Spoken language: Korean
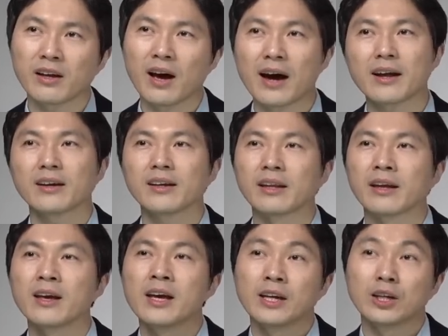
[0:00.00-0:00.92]
하락했네?
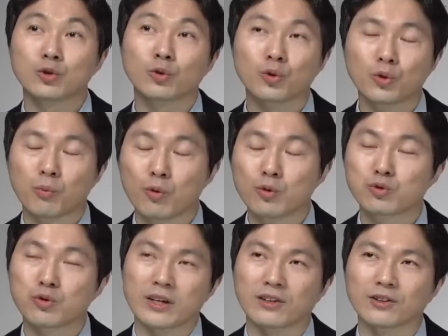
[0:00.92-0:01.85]
이 정도로 볼
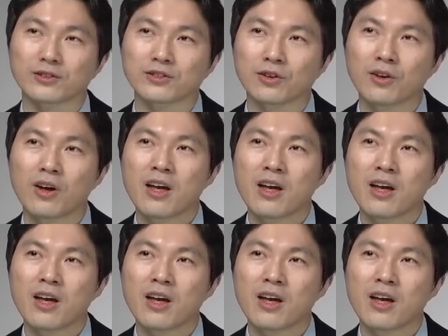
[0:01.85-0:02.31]
수가 있거든요.